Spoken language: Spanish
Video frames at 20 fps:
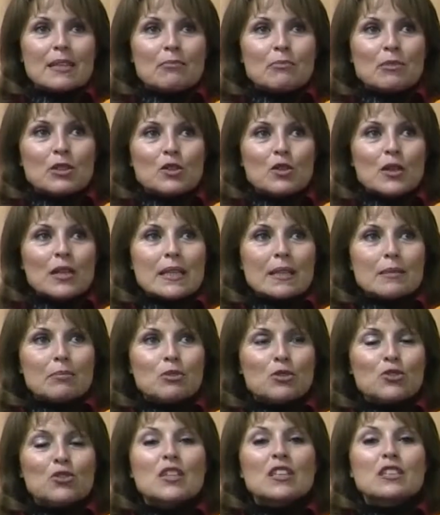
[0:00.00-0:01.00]
Bueno, el
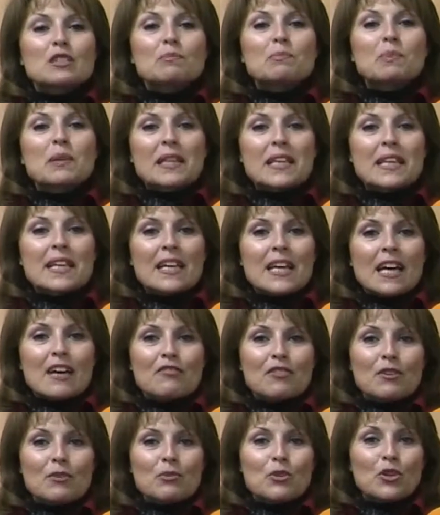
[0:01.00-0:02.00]
libro se expide a
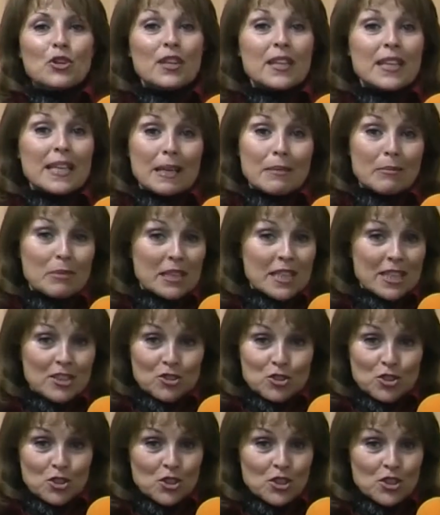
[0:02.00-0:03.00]
favor de la
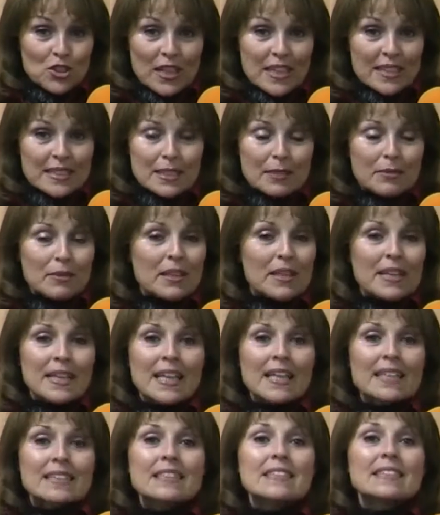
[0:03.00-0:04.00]
mediación a través de
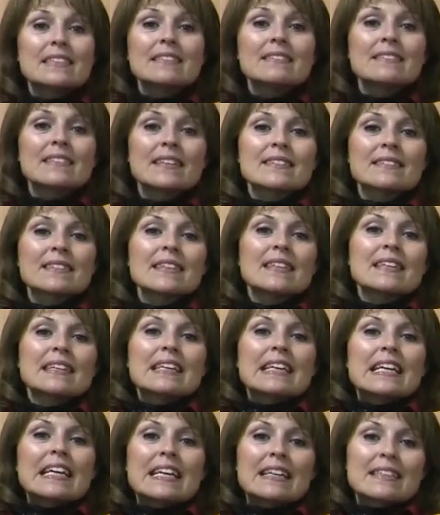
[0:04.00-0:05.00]
las distintas
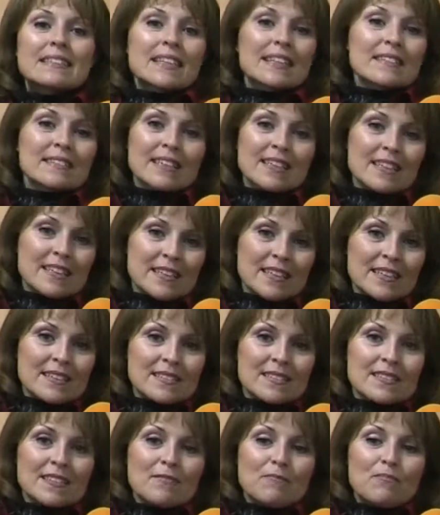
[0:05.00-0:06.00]

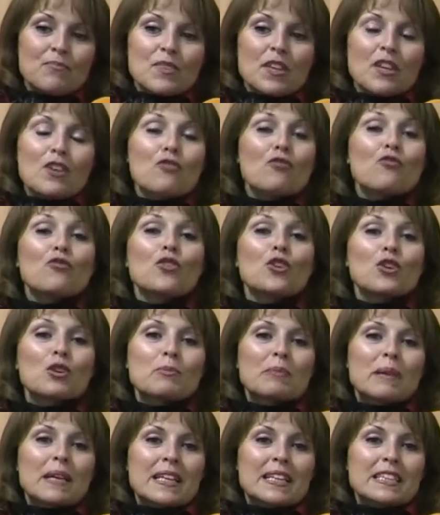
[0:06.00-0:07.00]
estrategias y
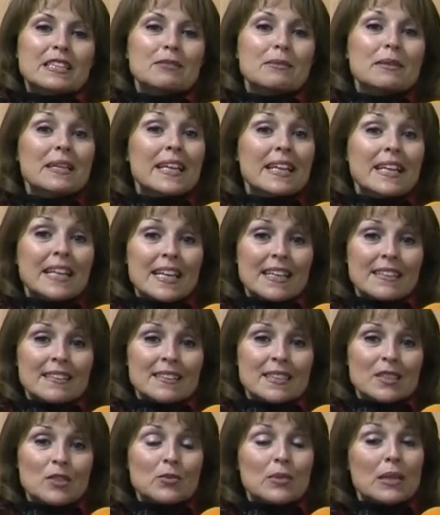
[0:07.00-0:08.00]
formas de llevar
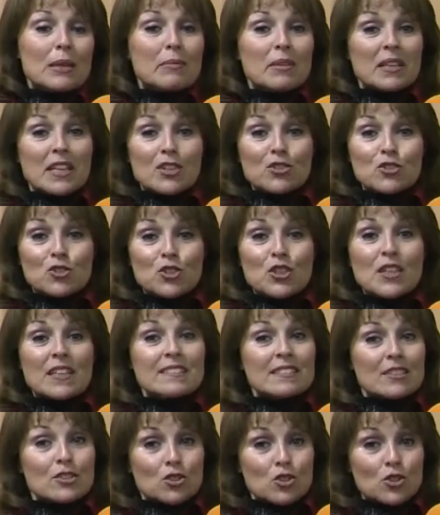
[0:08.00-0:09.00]
adelante una mediación
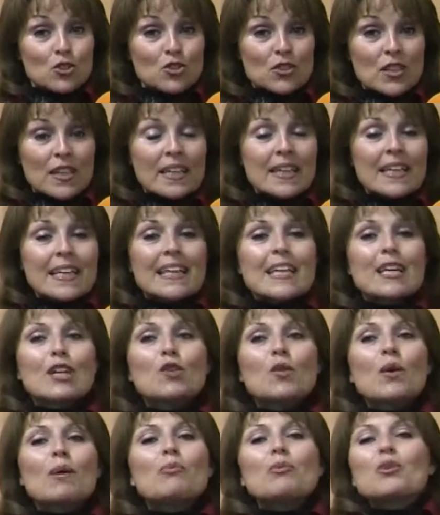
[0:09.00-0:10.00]
exitosa y
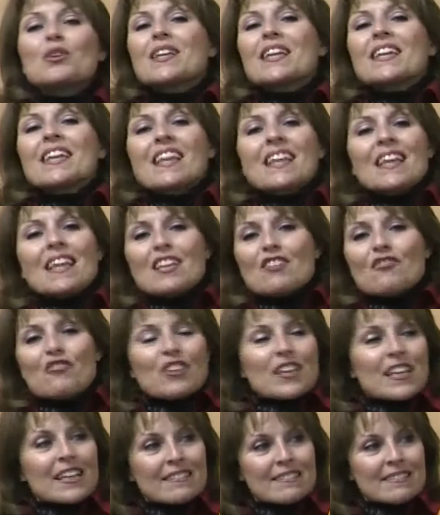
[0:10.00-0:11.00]
lo aborda desde
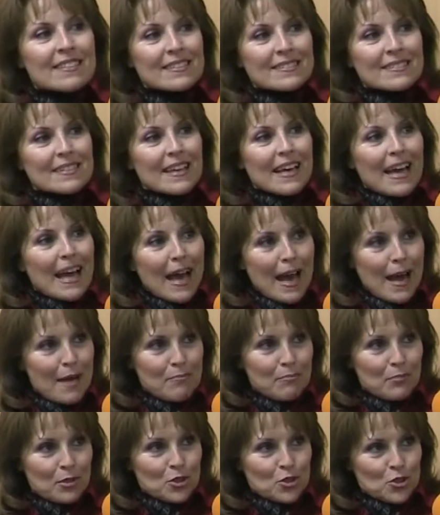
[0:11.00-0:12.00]
diferentes
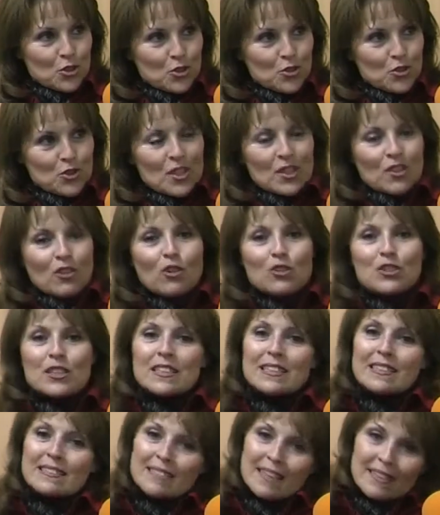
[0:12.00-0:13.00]
ámbitos, con
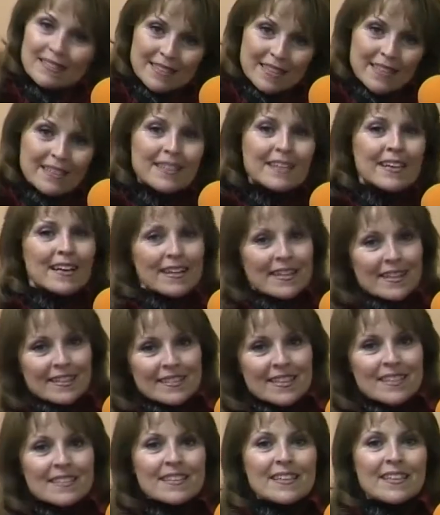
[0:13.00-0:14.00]
distintas técnicas y
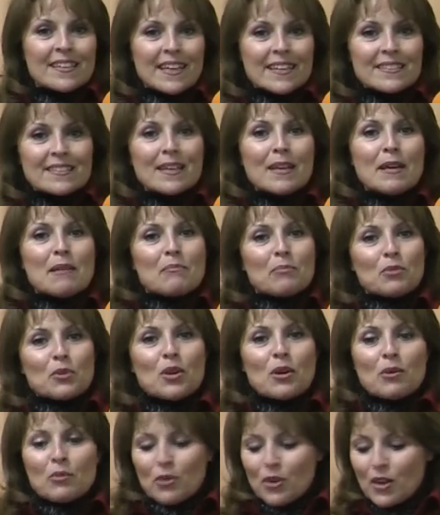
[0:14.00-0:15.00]
estrategias,
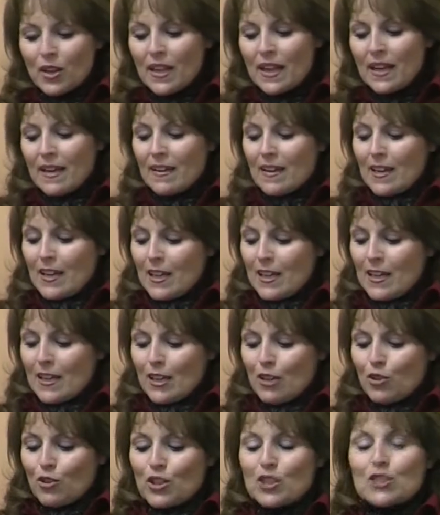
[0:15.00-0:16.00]
pero aborda
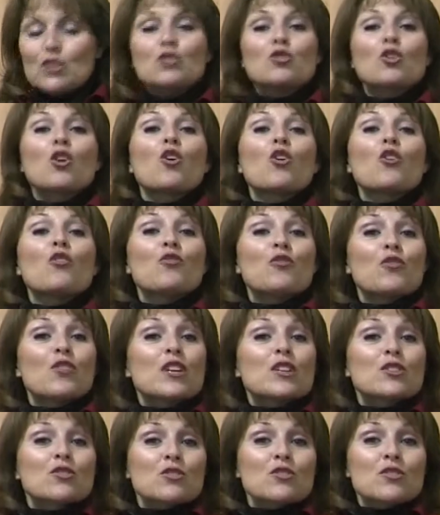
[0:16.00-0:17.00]
eh, los distintos
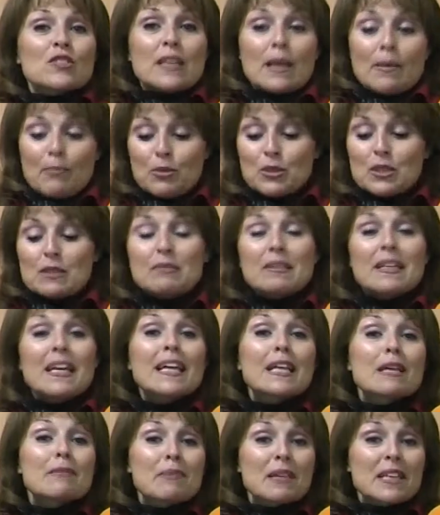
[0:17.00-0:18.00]
conflictos y las
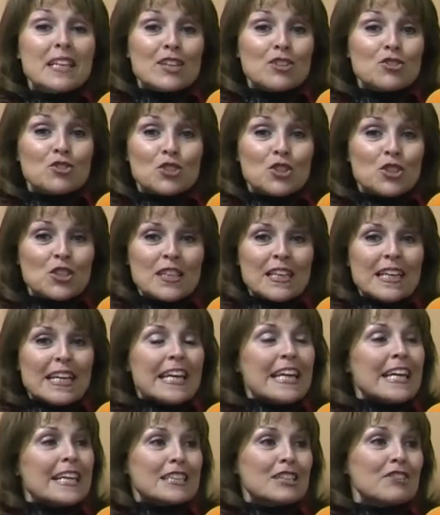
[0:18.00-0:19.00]
posibilidades de mediación
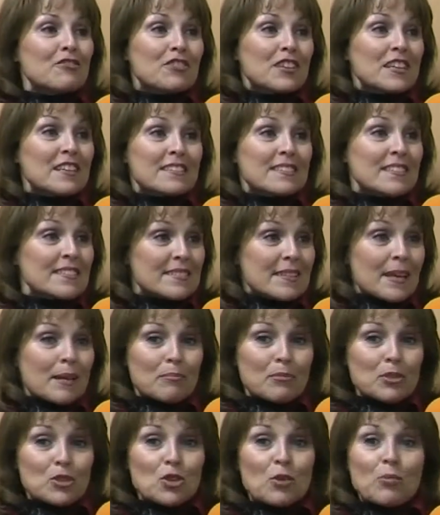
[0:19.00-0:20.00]
en diferentes
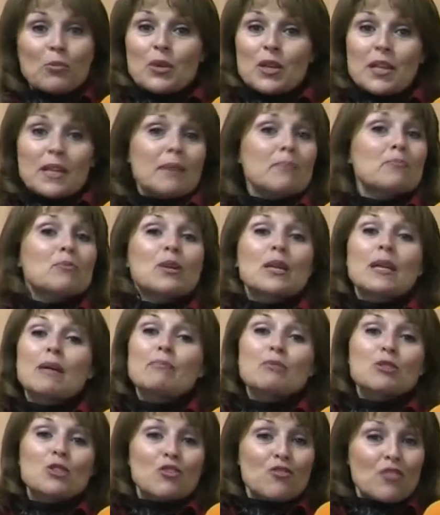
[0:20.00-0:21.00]
ámbitos, por ejemplo, el
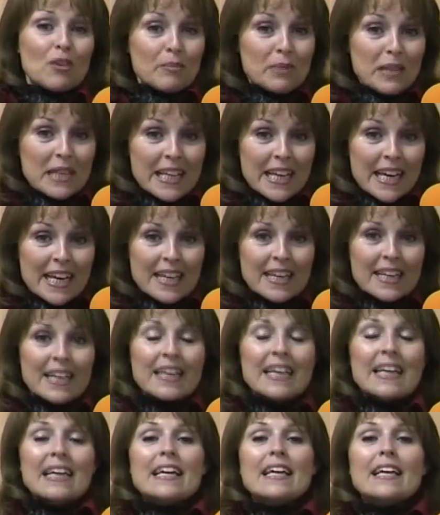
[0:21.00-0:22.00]
ámbito familiar,
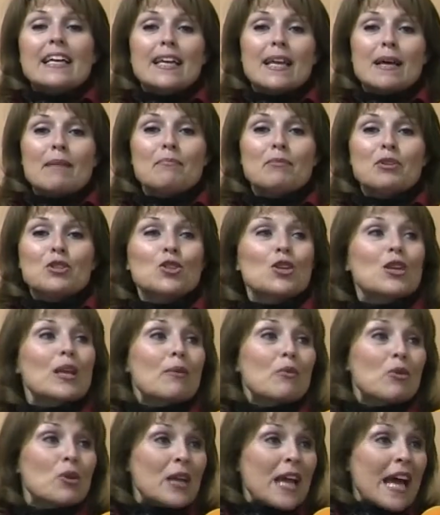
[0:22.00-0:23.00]
el ámbito
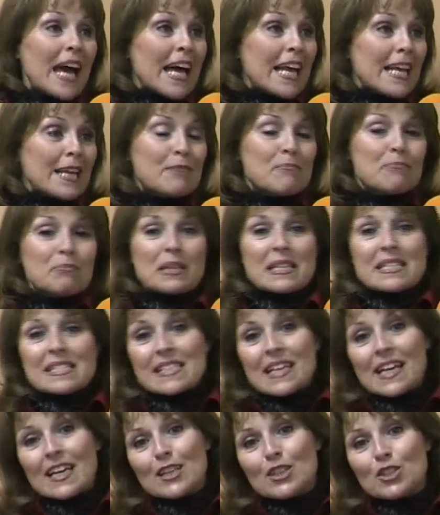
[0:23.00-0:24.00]
laboral,
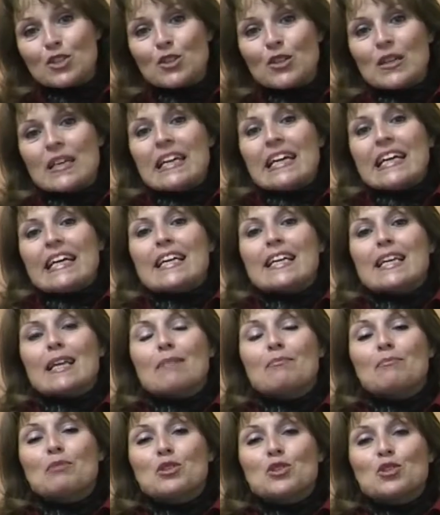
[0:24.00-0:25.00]
empresario, el
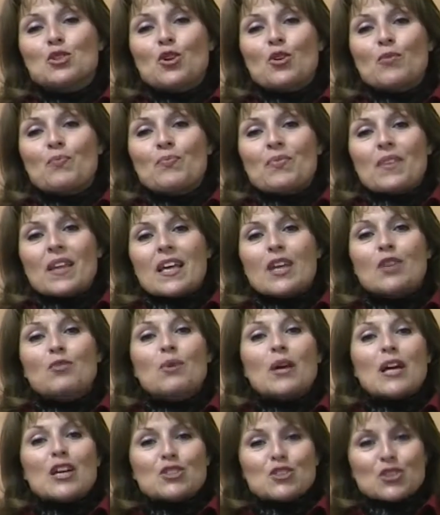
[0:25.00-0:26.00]
ámbito
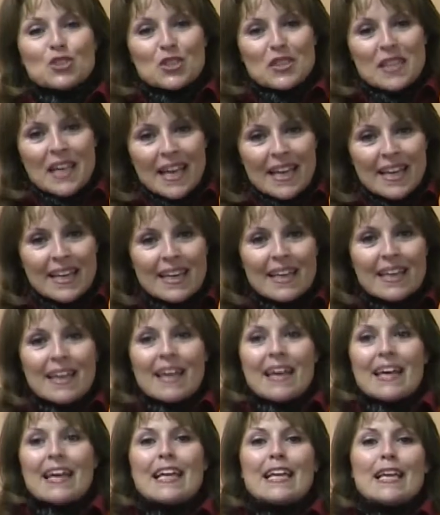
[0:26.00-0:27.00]
educacional,
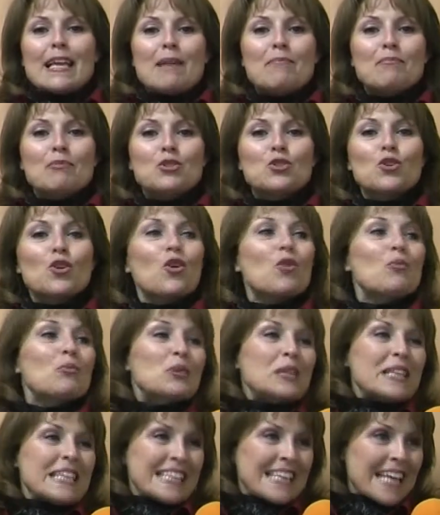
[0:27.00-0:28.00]
el ámbito
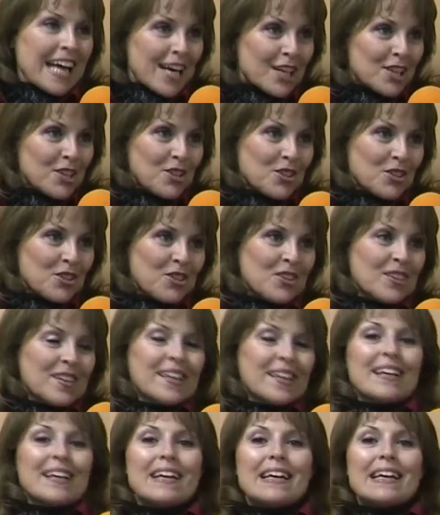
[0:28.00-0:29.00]
comunitario,
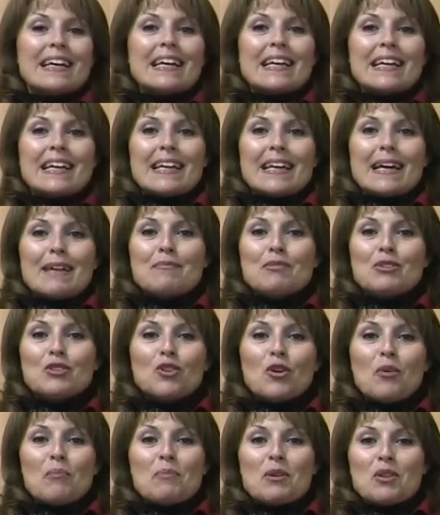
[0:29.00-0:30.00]
el eh,
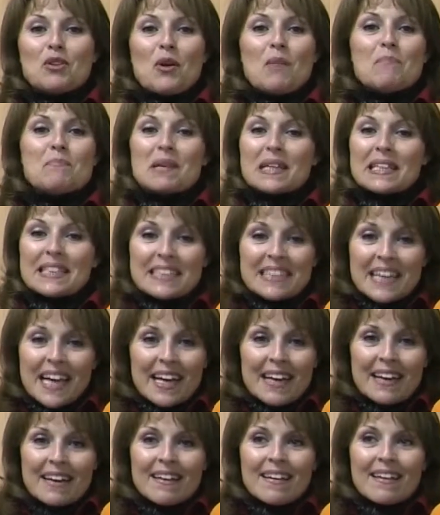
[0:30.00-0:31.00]
ámbito
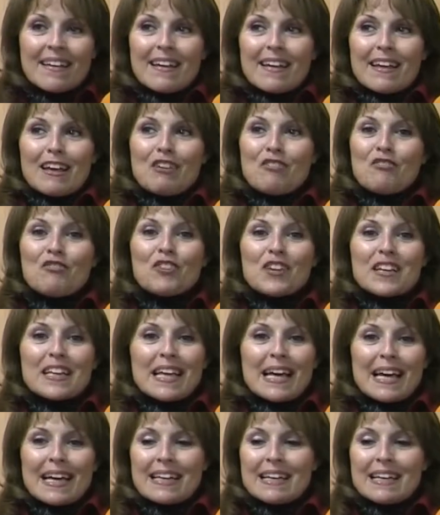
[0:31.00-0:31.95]
medioambiental, en fin.